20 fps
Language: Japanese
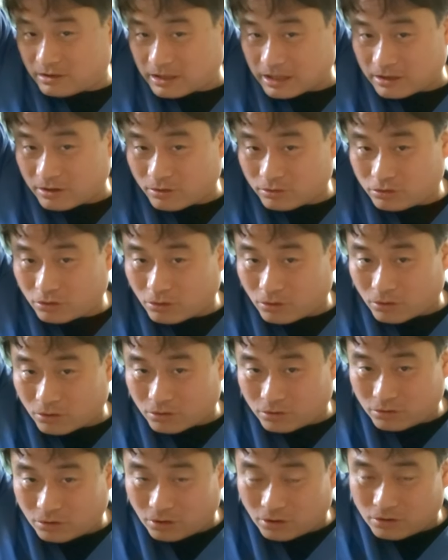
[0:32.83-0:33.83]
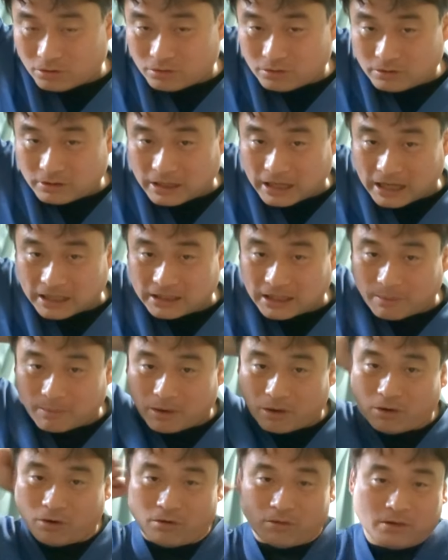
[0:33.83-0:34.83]
手のところの
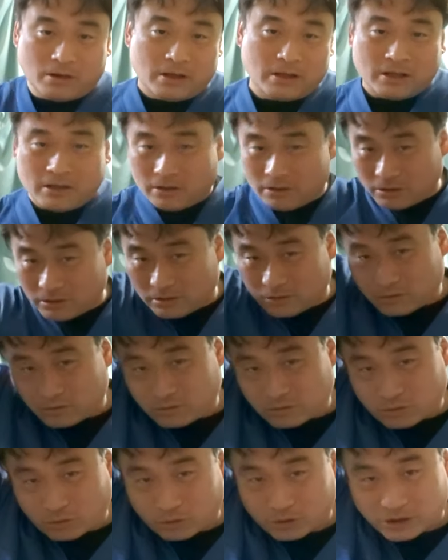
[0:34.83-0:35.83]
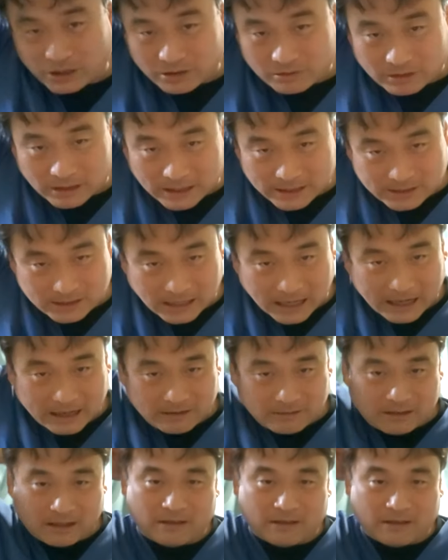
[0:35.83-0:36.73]
頭を研いでください。